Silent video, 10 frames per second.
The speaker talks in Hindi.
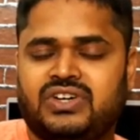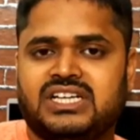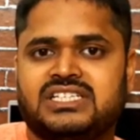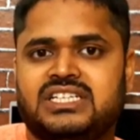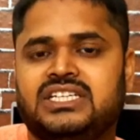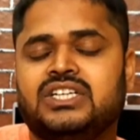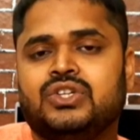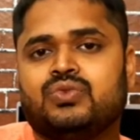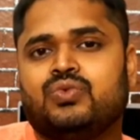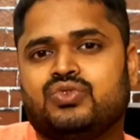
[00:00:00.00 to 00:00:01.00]
फास्टली
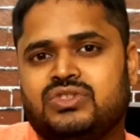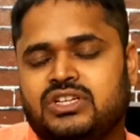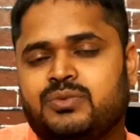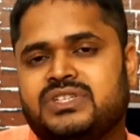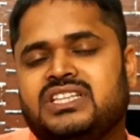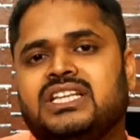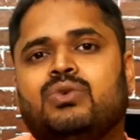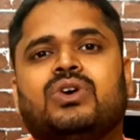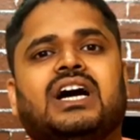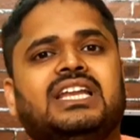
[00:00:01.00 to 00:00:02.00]
तो वो जो ऑप्शन
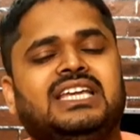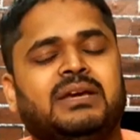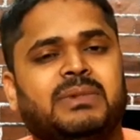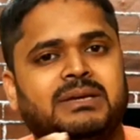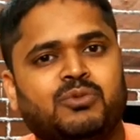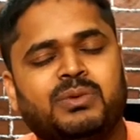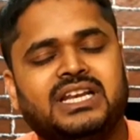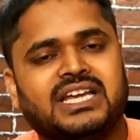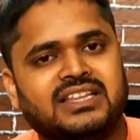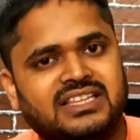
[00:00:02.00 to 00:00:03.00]
था वो खाली एम e
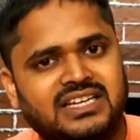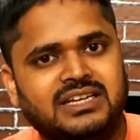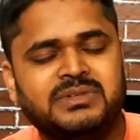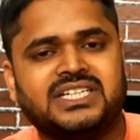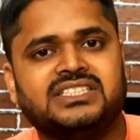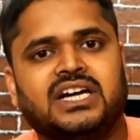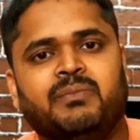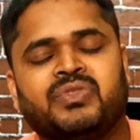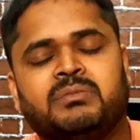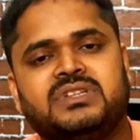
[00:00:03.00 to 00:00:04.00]
मोबाइल के अंदर ही लिमिटेड
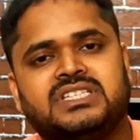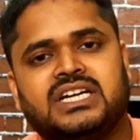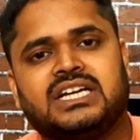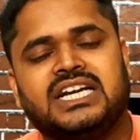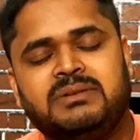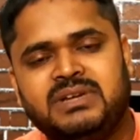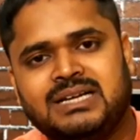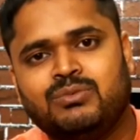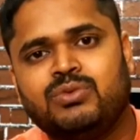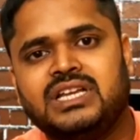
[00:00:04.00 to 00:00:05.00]
था मीन्स अगर
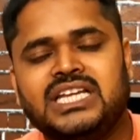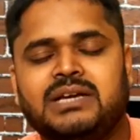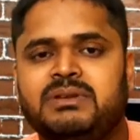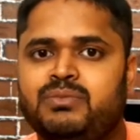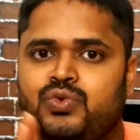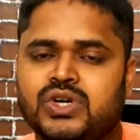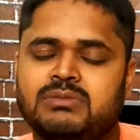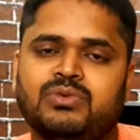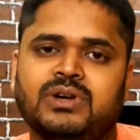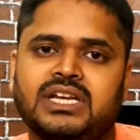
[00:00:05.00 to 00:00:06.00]
रेडमी का मोबाइल है या फिर पोको
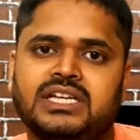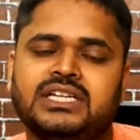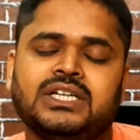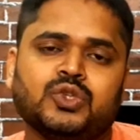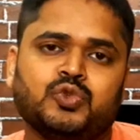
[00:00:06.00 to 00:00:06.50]
का मोबाइल है